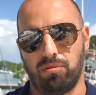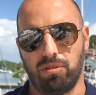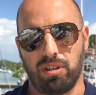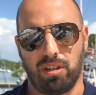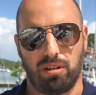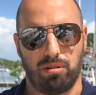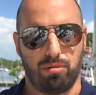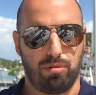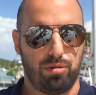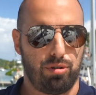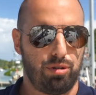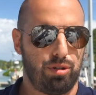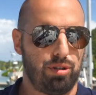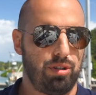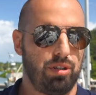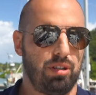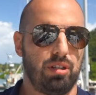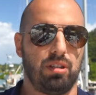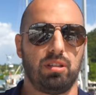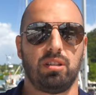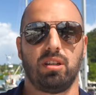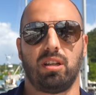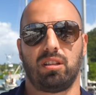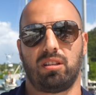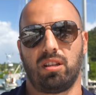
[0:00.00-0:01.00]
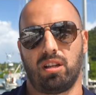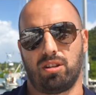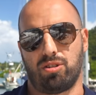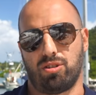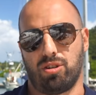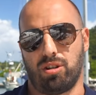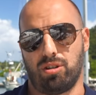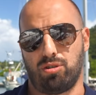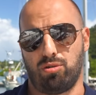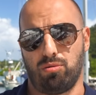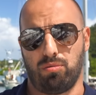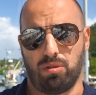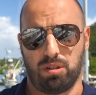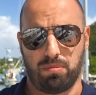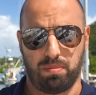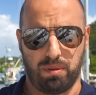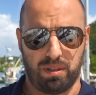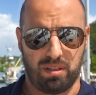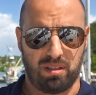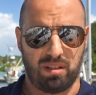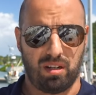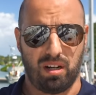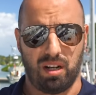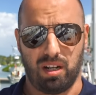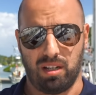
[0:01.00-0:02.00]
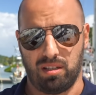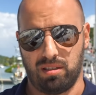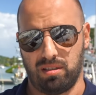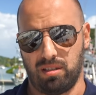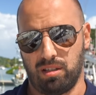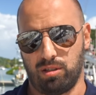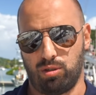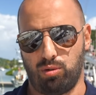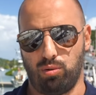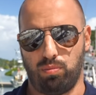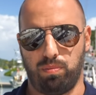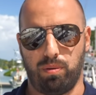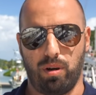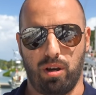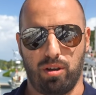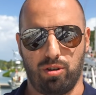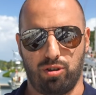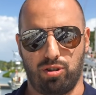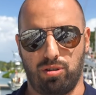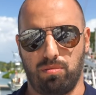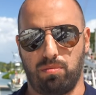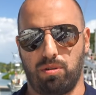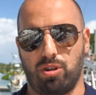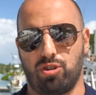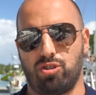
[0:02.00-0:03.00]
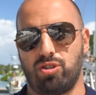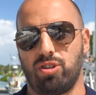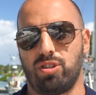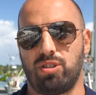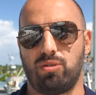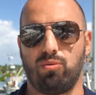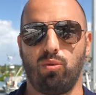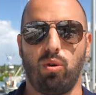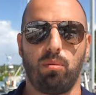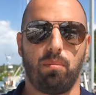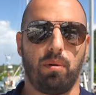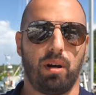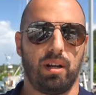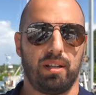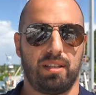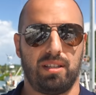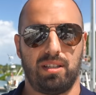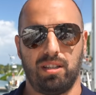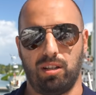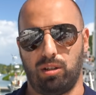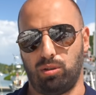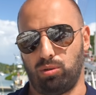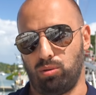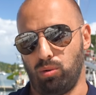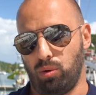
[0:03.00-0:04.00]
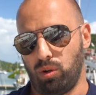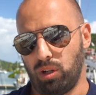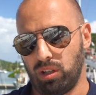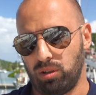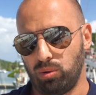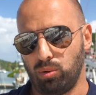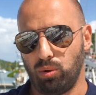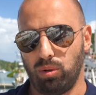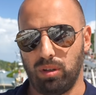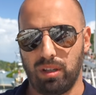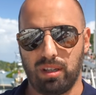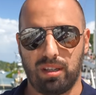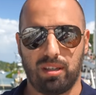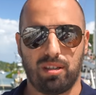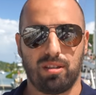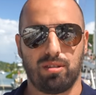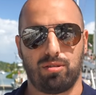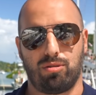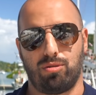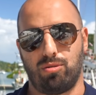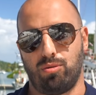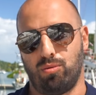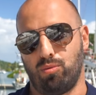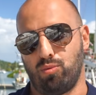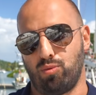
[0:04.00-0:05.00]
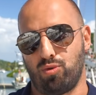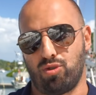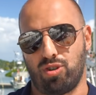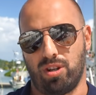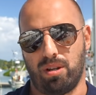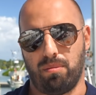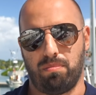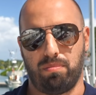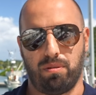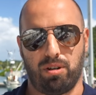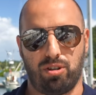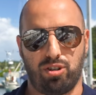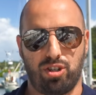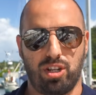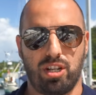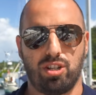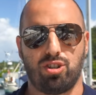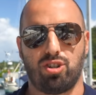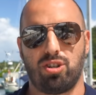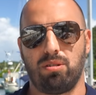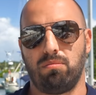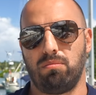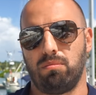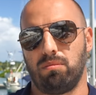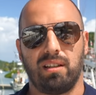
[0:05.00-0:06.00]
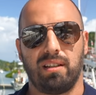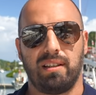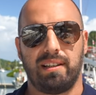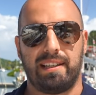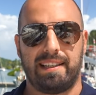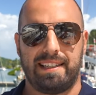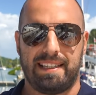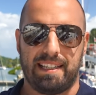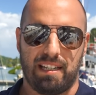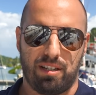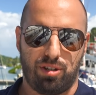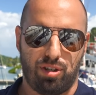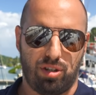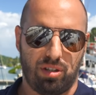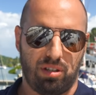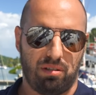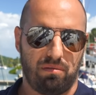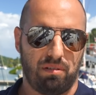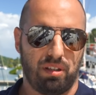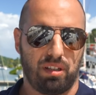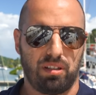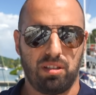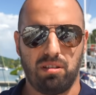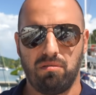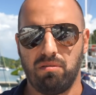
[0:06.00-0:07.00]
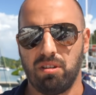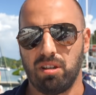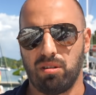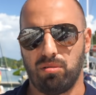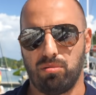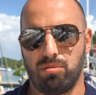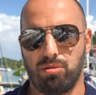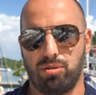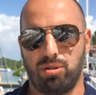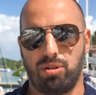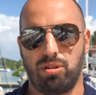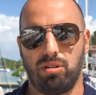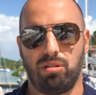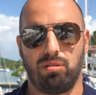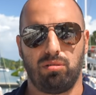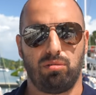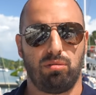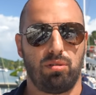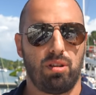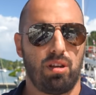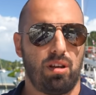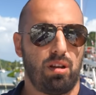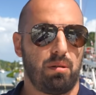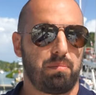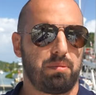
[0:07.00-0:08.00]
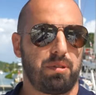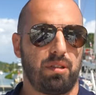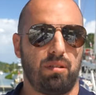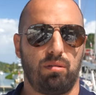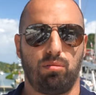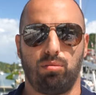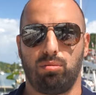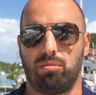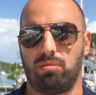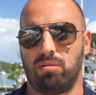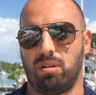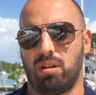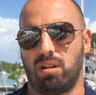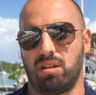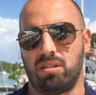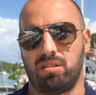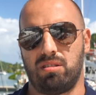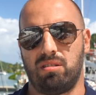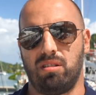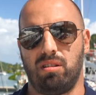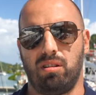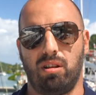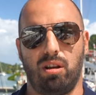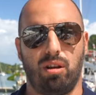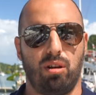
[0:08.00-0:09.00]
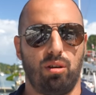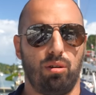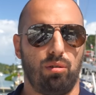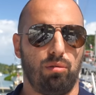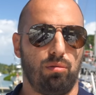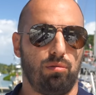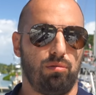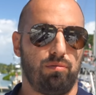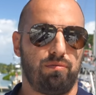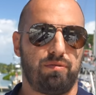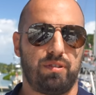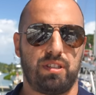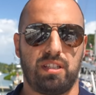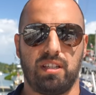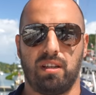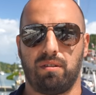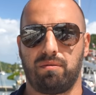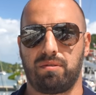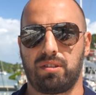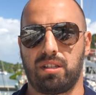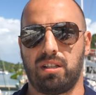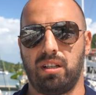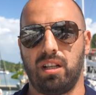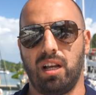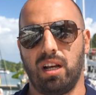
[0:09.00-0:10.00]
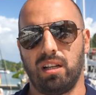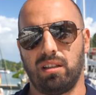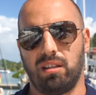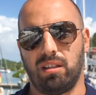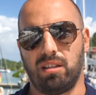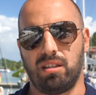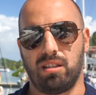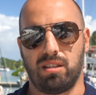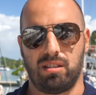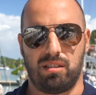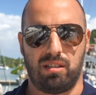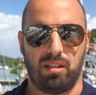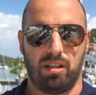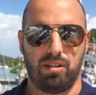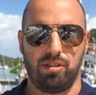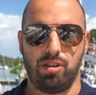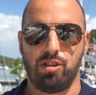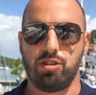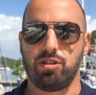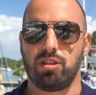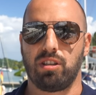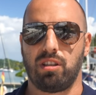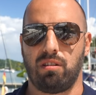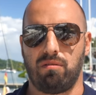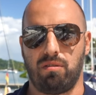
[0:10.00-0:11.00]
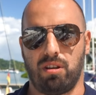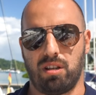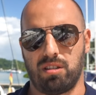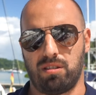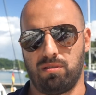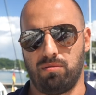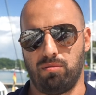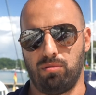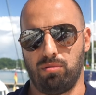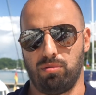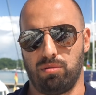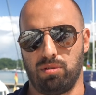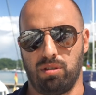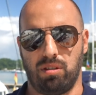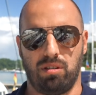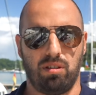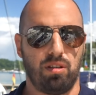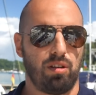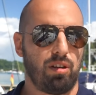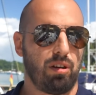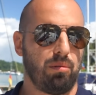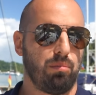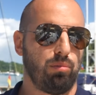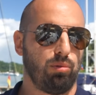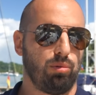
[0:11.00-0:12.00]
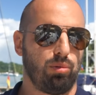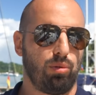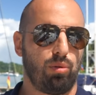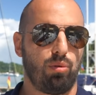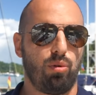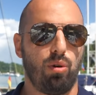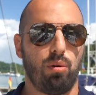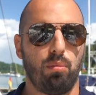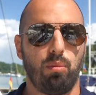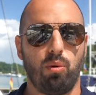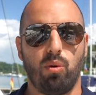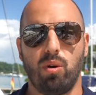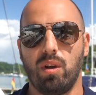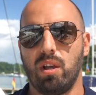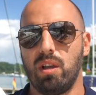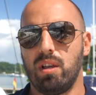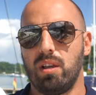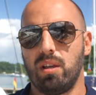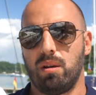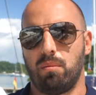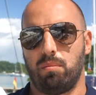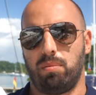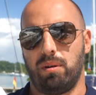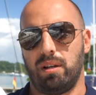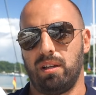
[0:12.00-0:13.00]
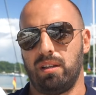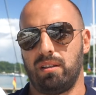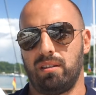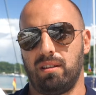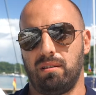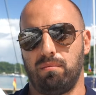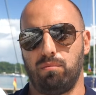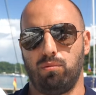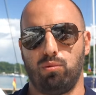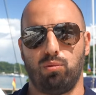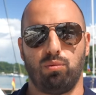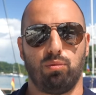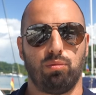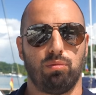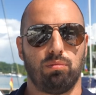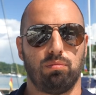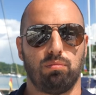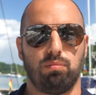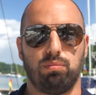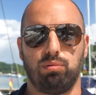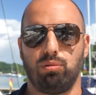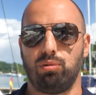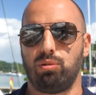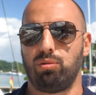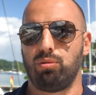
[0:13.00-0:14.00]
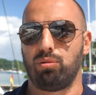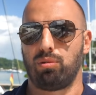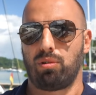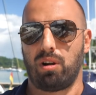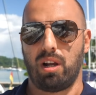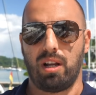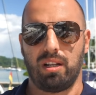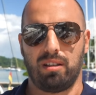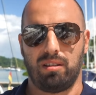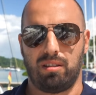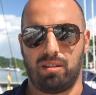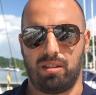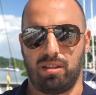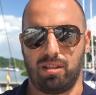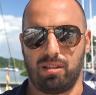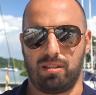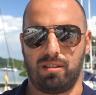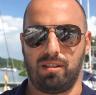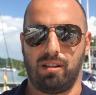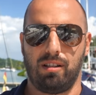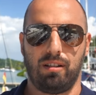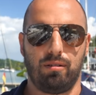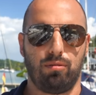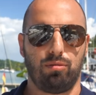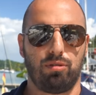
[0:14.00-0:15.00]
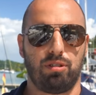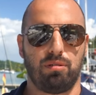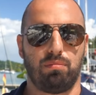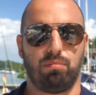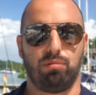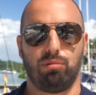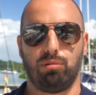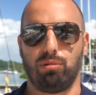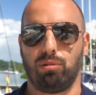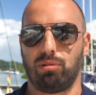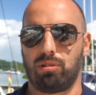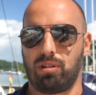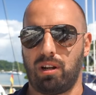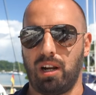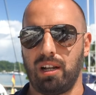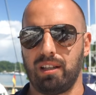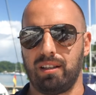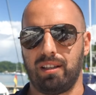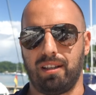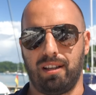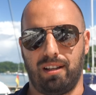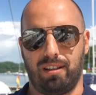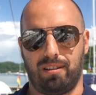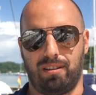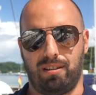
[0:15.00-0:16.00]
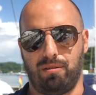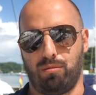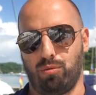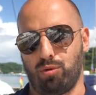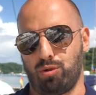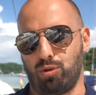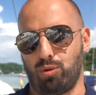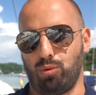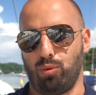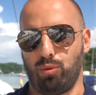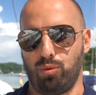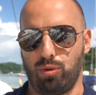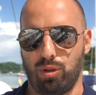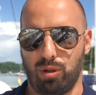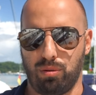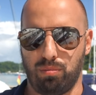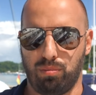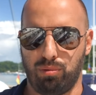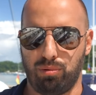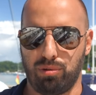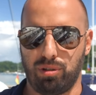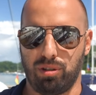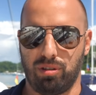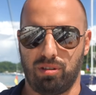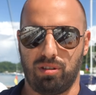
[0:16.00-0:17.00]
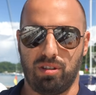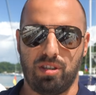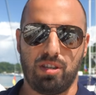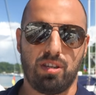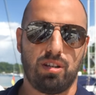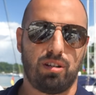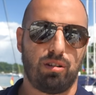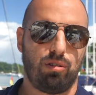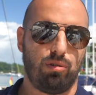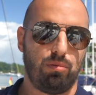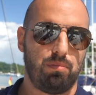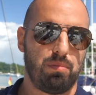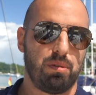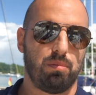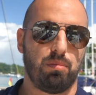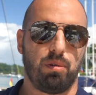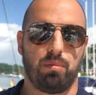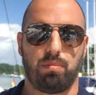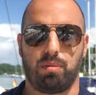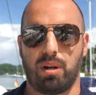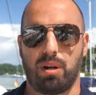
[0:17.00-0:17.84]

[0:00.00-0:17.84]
верующий, я также хочу вас поздравить с наступающим Рождеством, а те, кто католики, с уже прошедшим. Я человек неверующий, но я абсолютно разделяю все взгляды, если они не навязываются никому другому. Поэтому буду рад, если люди будут рады от того, что у них будет их любимый